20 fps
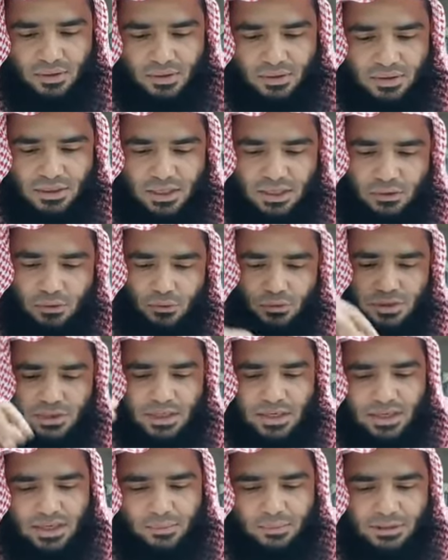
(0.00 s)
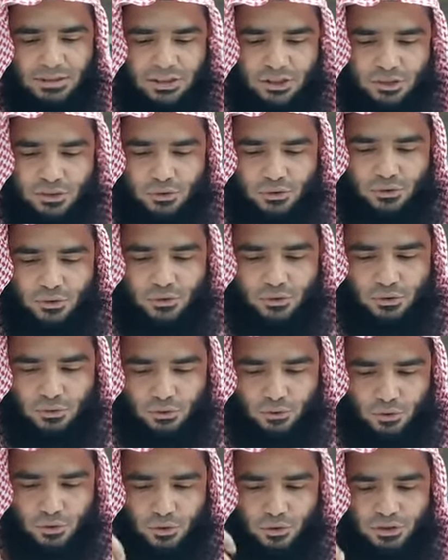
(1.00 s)
যে এই দুনিয়া আমাদের জন্য
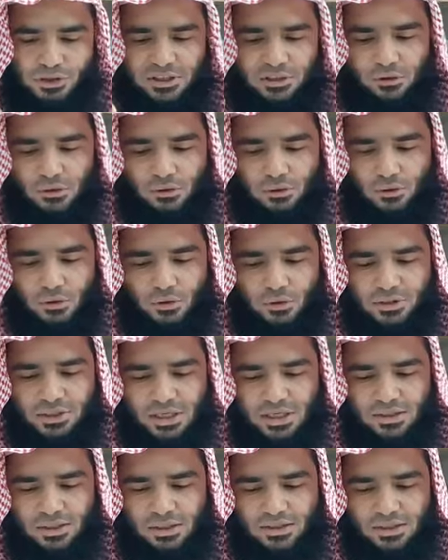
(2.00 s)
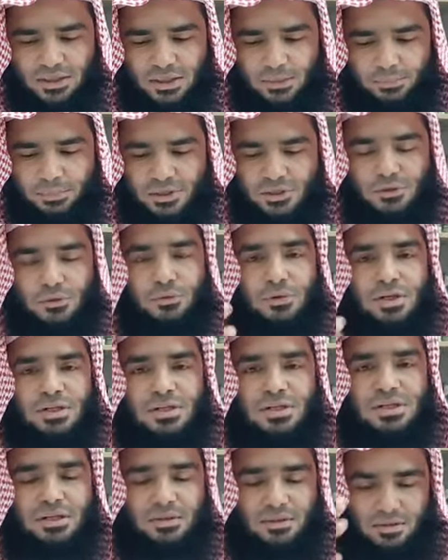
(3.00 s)
নগদে নগদে আল্লাহ তালা পেশ
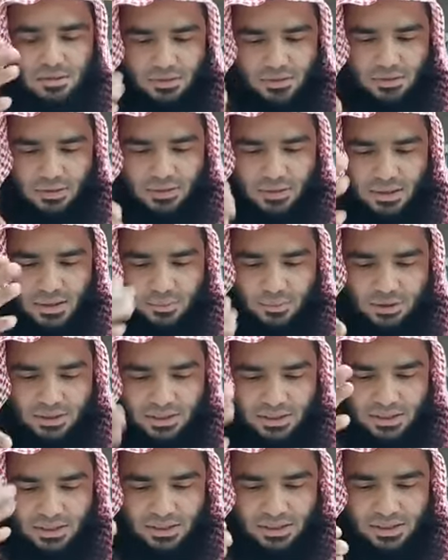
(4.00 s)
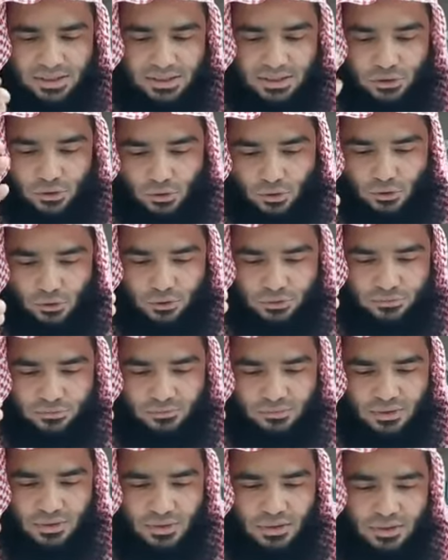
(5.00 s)
করেছেন আমাদেরকে দিয়েছে নগদ
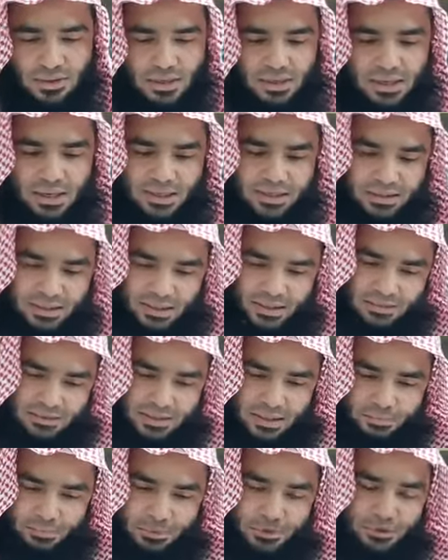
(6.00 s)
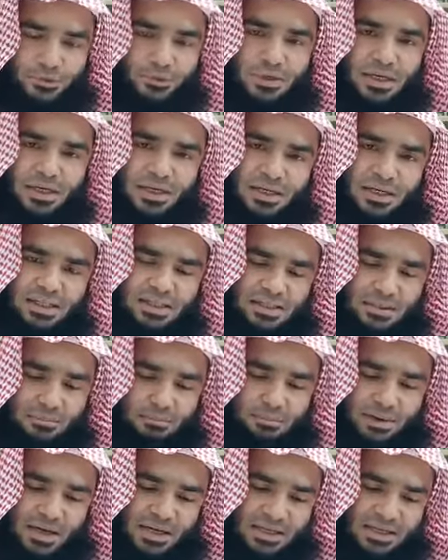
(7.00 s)
আর আখেরাতটা পিছনে রেখেছেন
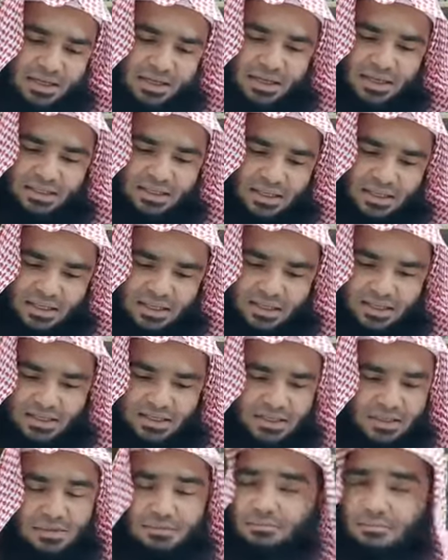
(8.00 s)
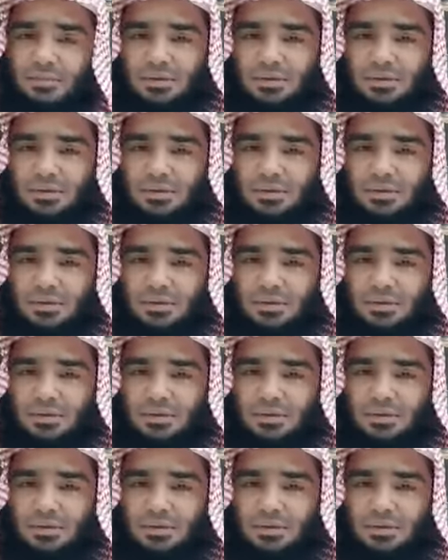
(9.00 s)
বাকির খাতায় রেখেছেন